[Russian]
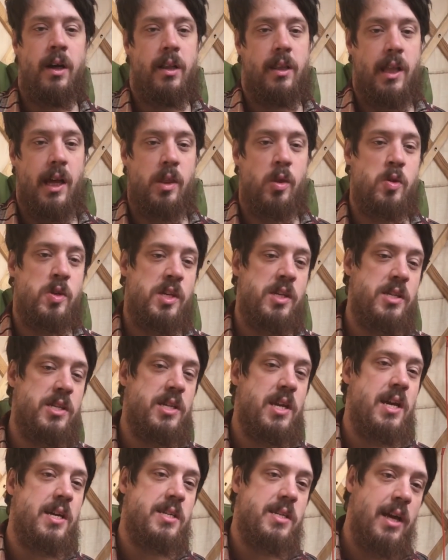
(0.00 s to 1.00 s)
Да, то есть
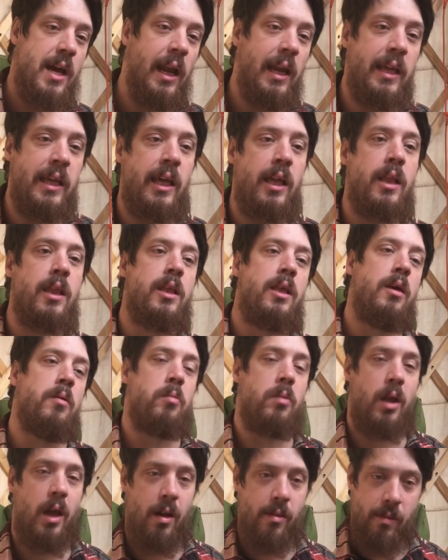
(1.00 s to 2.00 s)
есть
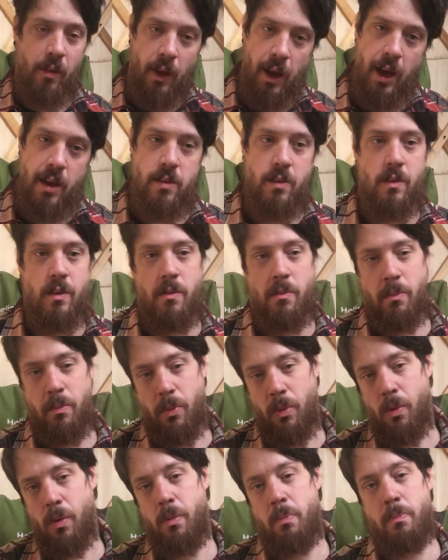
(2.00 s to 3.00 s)
легитимная власть,
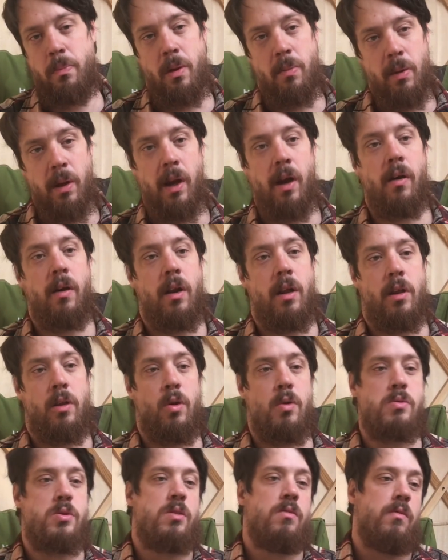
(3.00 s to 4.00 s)
Бог, Библия говорит о
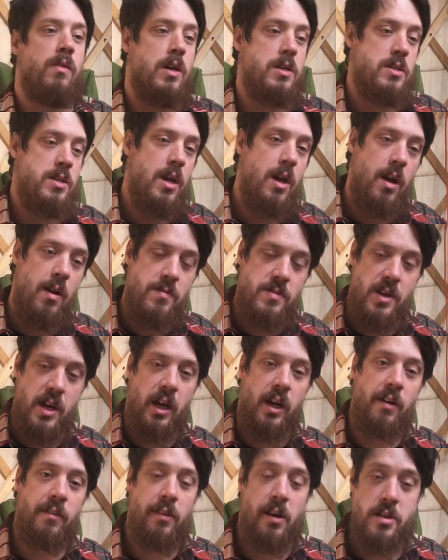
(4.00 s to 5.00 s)
том, что власть,
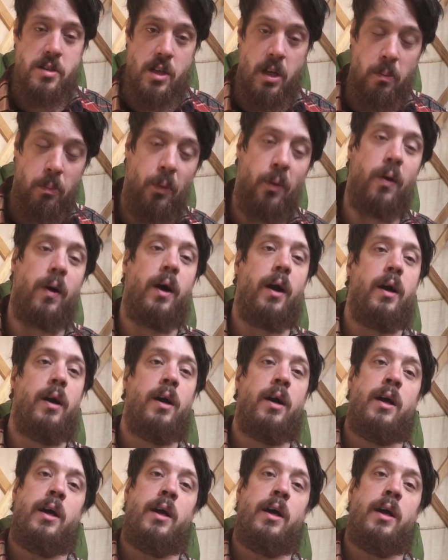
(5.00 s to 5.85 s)
всякая власть от Бога,